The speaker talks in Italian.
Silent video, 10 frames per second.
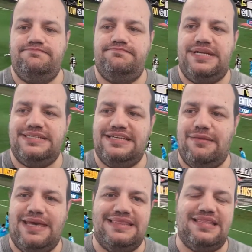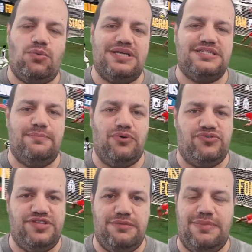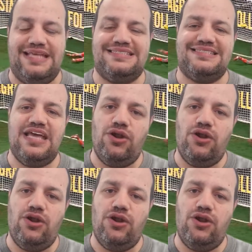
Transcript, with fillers: praticamente quasi impossibile se